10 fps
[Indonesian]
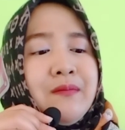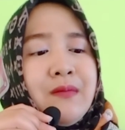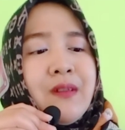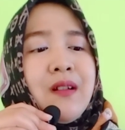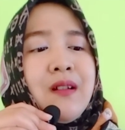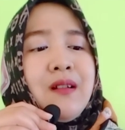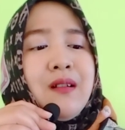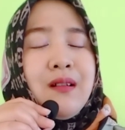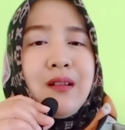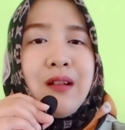
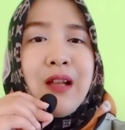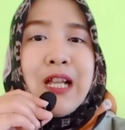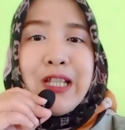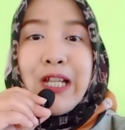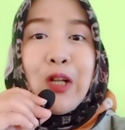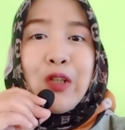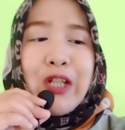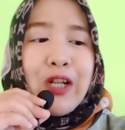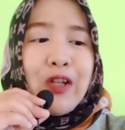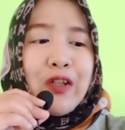Eh, calon-calon
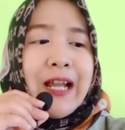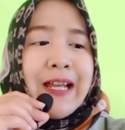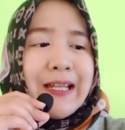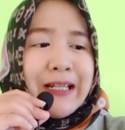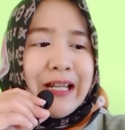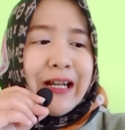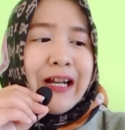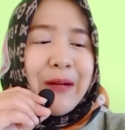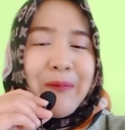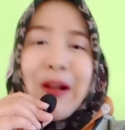uh, klien yang akan
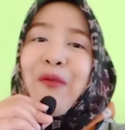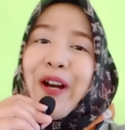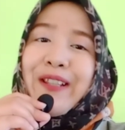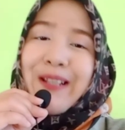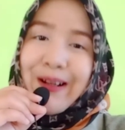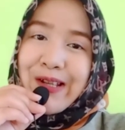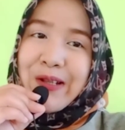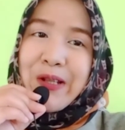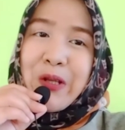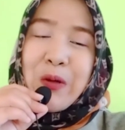melakukan transaksi
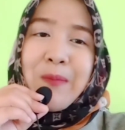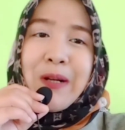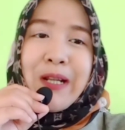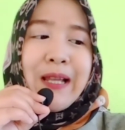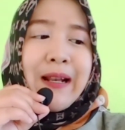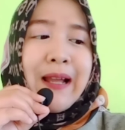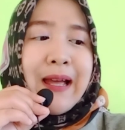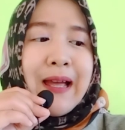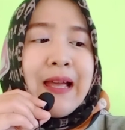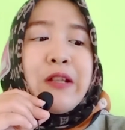jual beli tanah.
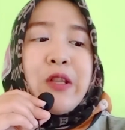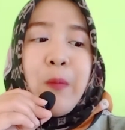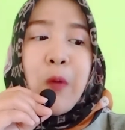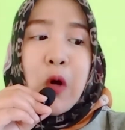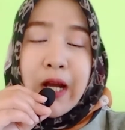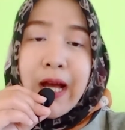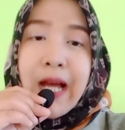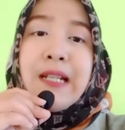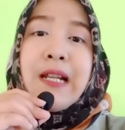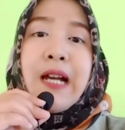Semoga
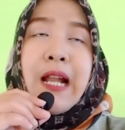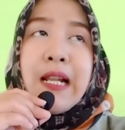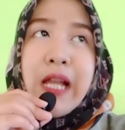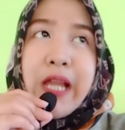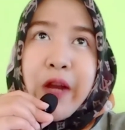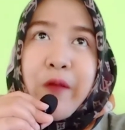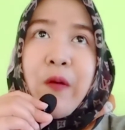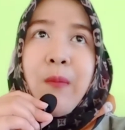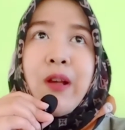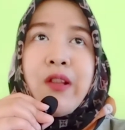dengan adanya
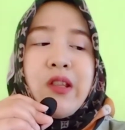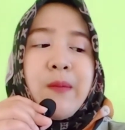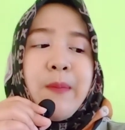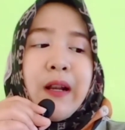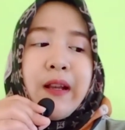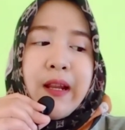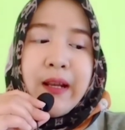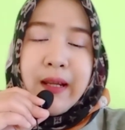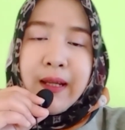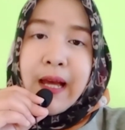informasi seperti ini
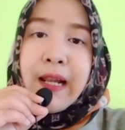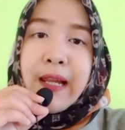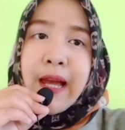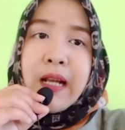kalian